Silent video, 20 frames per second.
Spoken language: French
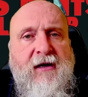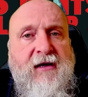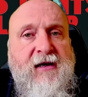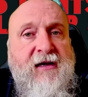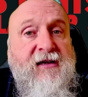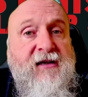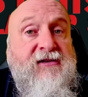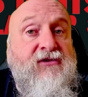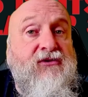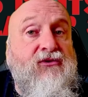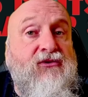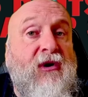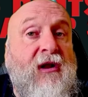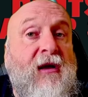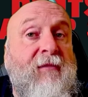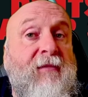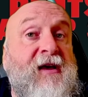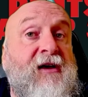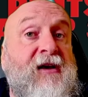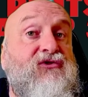et ceux de la
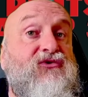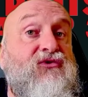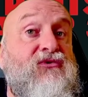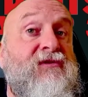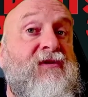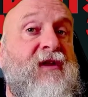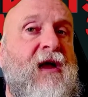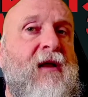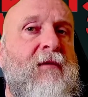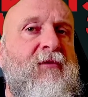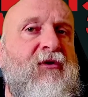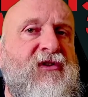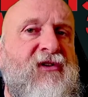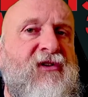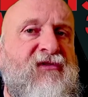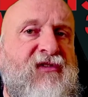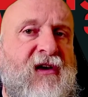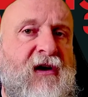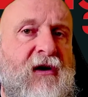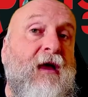mer sont tellement
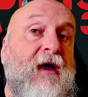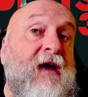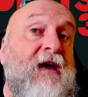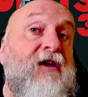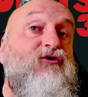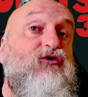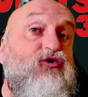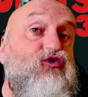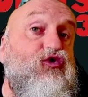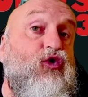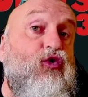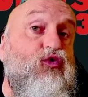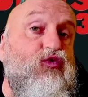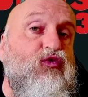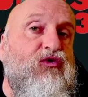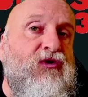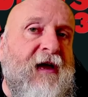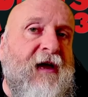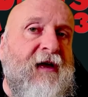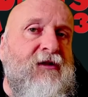différents et sont surtout
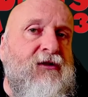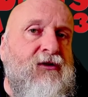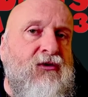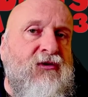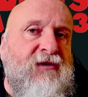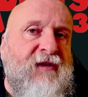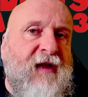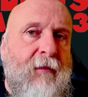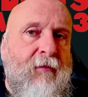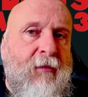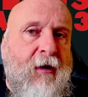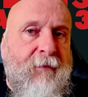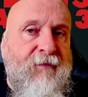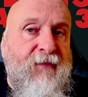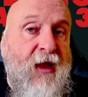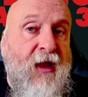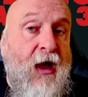très notables.